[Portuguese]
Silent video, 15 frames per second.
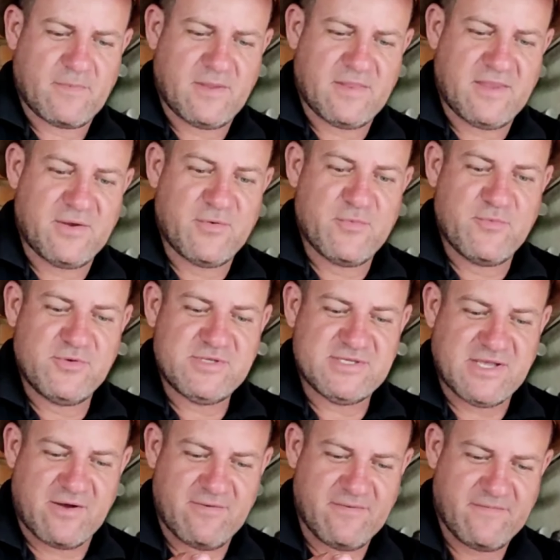Entrei com muito
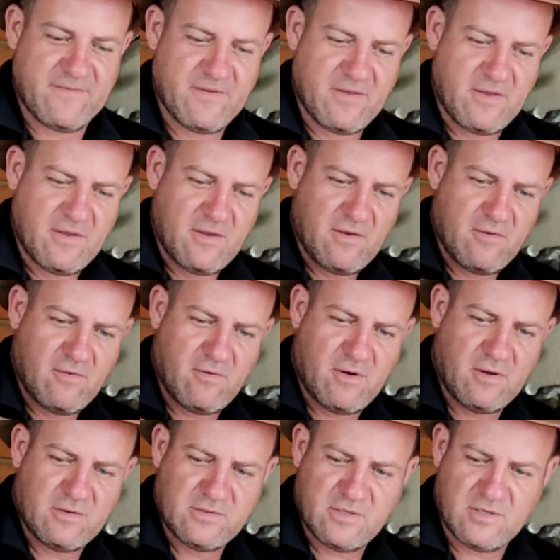sal.
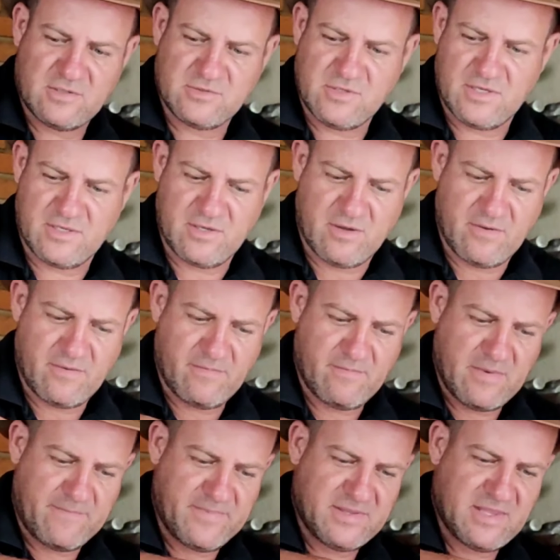Ó, joga só aqui, ó,
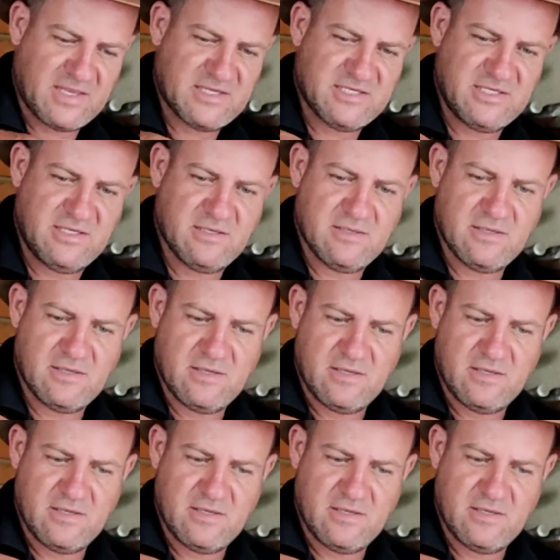uma pitadinha.